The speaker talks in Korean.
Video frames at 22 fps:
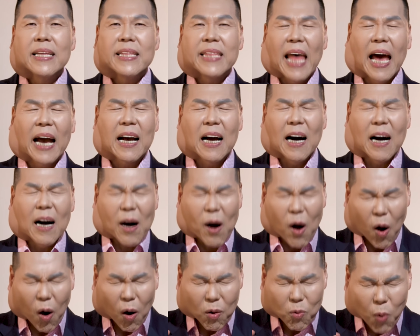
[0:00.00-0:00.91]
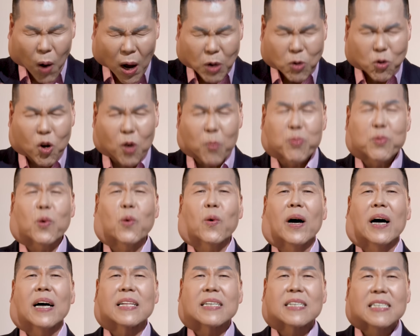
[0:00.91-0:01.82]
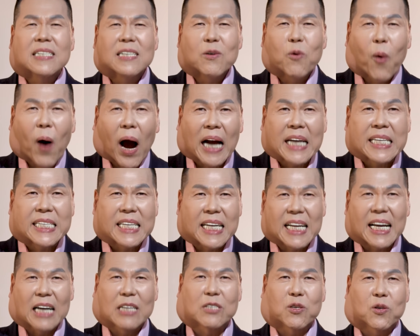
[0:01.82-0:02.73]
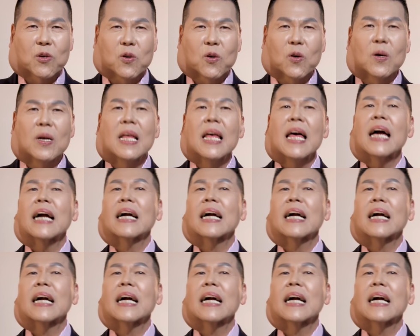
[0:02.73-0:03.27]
내가 확고부동한 그 확신을 가지고